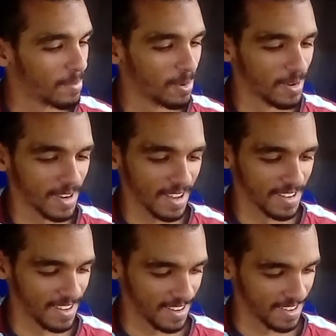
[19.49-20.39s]
tá bom,
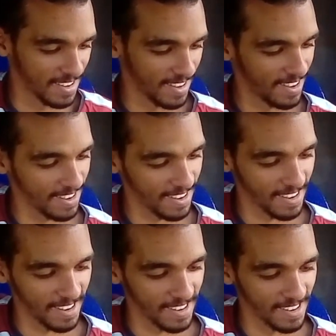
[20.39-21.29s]
galera?
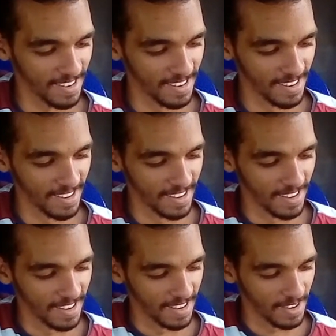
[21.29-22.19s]
É...
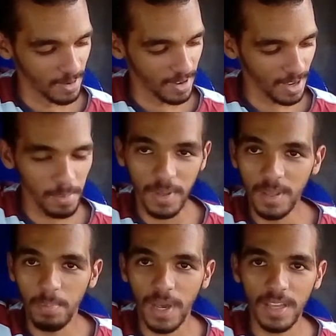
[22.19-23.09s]
Eu quero
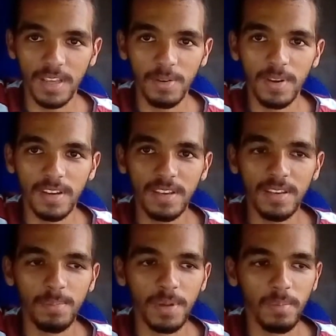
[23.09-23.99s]
pedir perdão
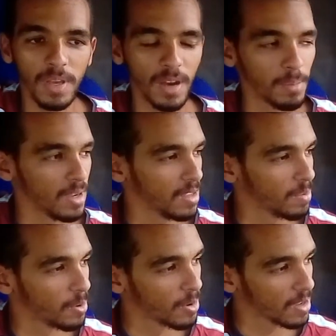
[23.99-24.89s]
aí,
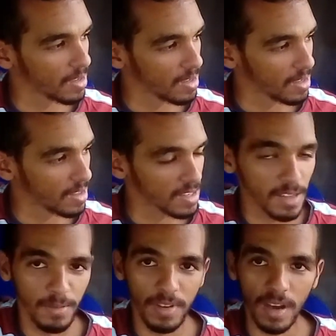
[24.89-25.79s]
primeiramente, porque
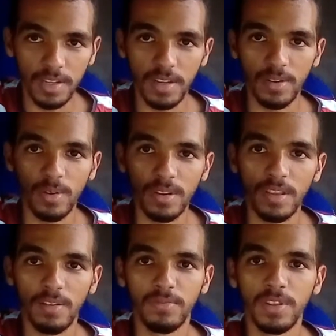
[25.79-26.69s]
nessa viagem
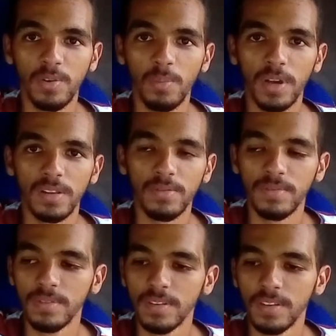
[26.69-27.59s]
agora da vinda com
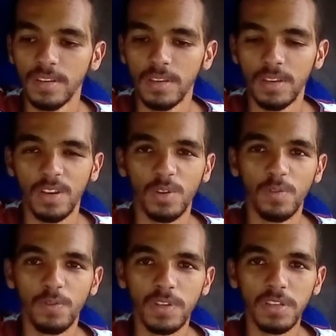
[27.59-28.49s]
melão,
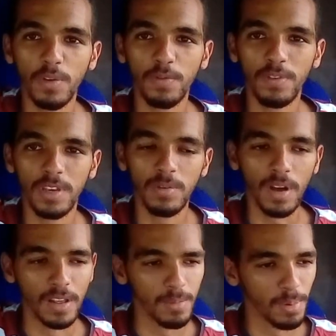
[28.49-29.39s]
eu não fiz nenhum
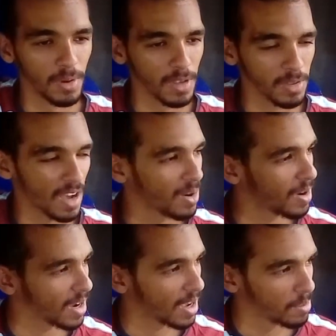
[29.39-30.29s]
vídeo, galera, porque eu
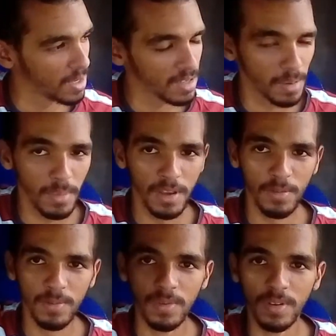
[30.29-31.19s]
tava com a cabeça
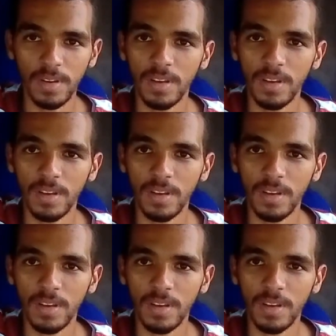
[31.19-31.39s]
meio